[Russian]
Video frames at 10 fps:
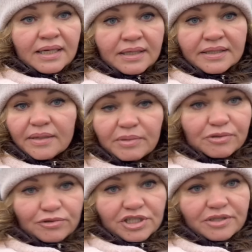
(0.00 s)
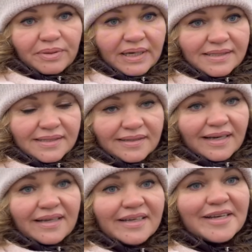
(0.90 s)
я могу ошибаться,
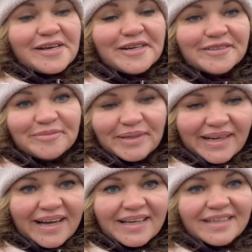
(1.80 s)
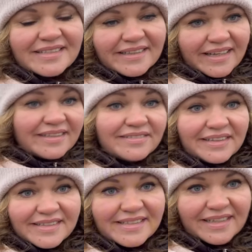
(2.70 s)
да, но пока
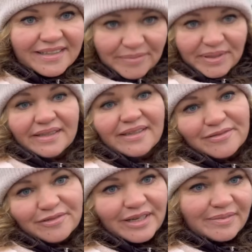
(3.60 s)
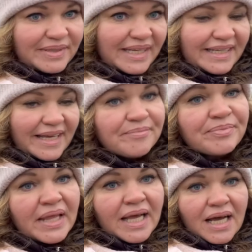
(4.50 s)
складывается именно такое мнение.
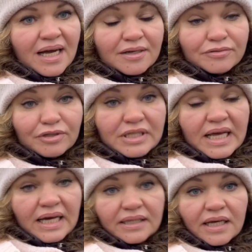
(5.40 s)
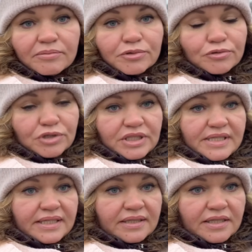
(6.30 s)
Вот, нам тут же
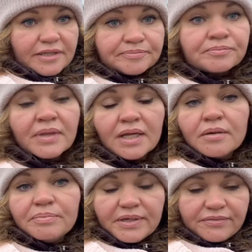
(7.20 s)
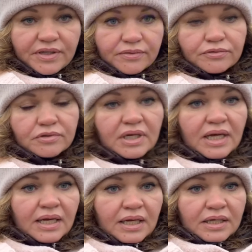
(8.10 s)
сделали прививку.
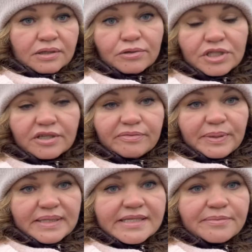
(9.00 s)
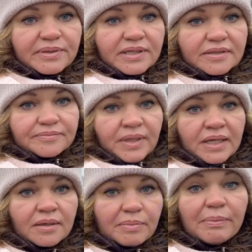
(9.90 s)
Дочка, в принципе,
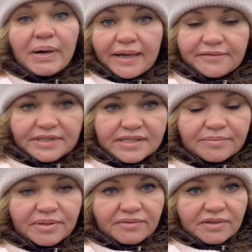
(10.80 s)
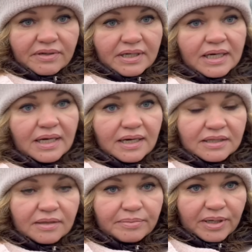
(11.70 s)
побаивается прививок.
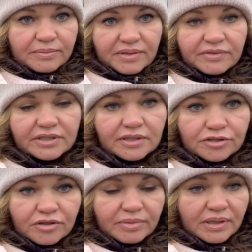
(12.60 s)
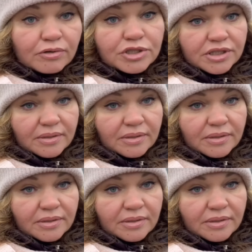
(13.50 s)
Она прям, я видела, что она была очень